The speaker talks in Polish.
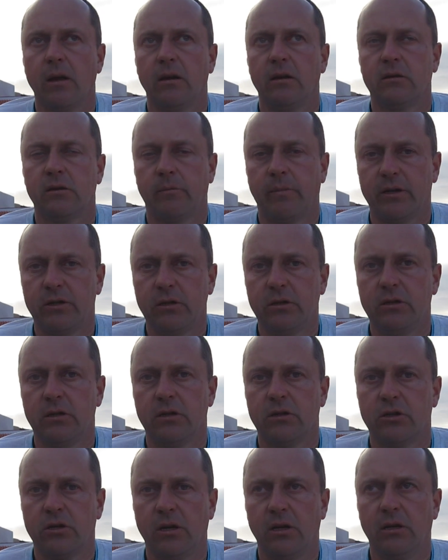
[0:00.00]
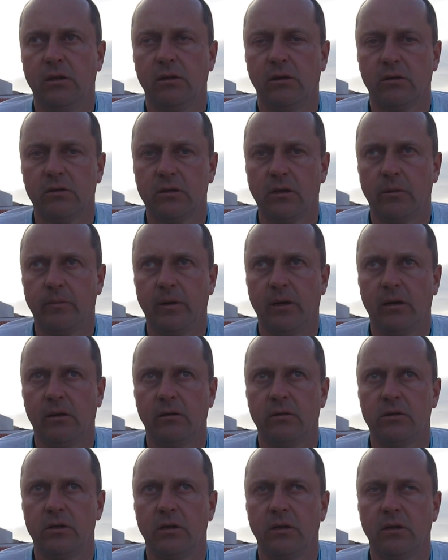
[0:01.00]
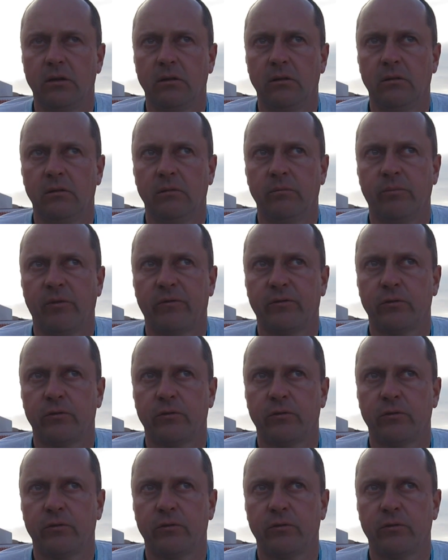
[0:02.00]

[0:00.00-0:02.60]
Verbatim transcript: I zobaczycie, że osoba dzięki y,